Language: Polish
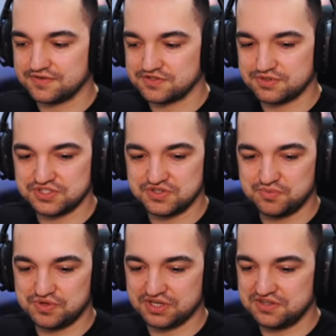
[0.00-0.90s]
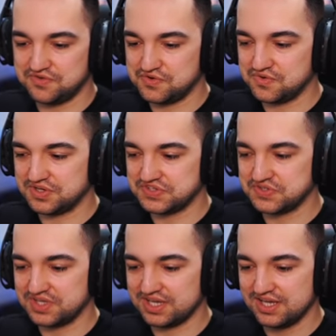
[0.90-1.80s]
Zobacz, tych Bugatti w ogóle jest
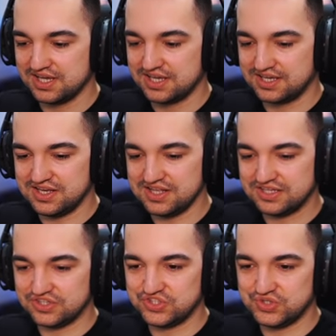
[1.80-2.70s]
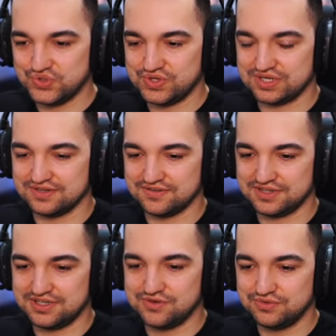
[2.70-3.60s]
tutaj kilka sztuk e,
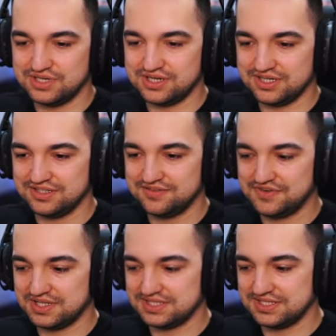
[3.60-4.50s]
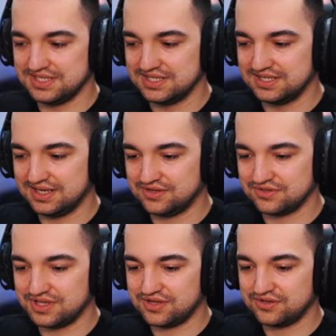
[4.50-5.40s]
takich unikalnych wersji jako
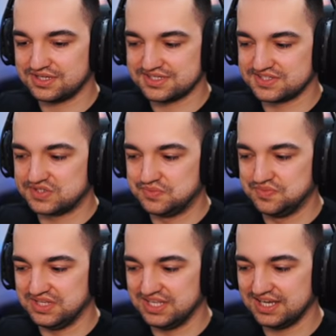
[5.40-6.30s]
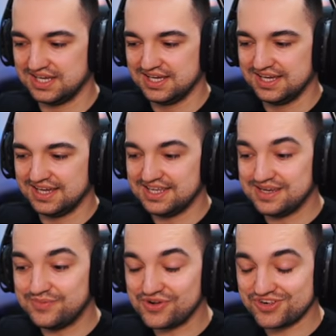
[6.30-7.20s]
nagroda za submit, nie? I
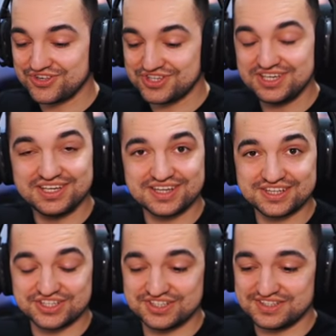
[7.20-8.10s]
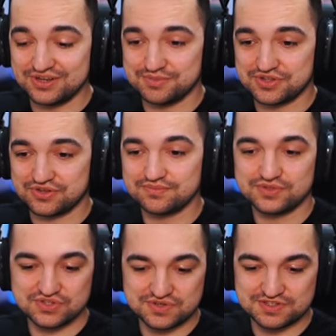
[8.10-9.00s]
nie możesz ich inaczej zdobyć.
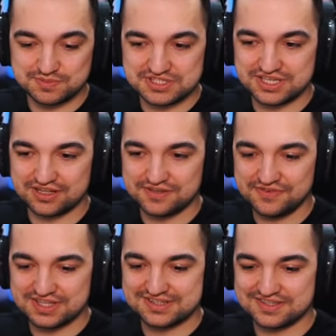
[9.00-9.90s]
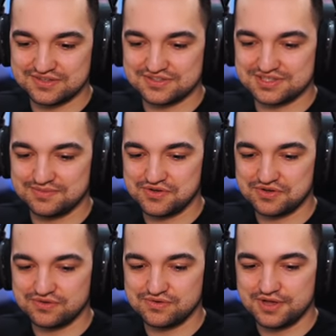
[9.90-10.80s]
To są specjalne wersje tego
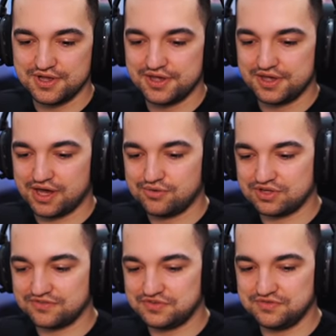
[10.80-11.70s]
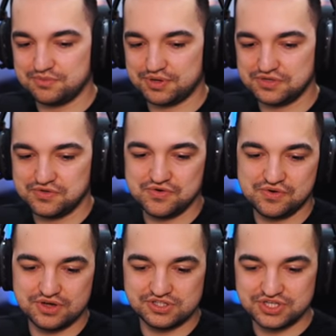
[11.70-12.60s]
samochodu. Akurat w tym
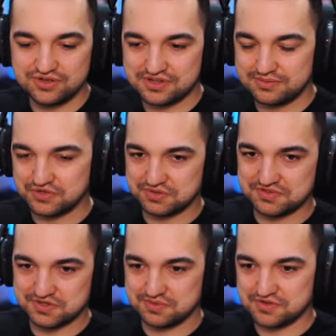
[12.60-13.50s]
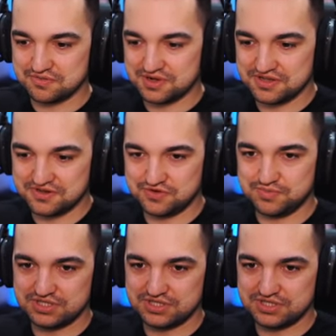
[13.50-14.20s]
wypadku Shirona możemy sobie normalnie kupić,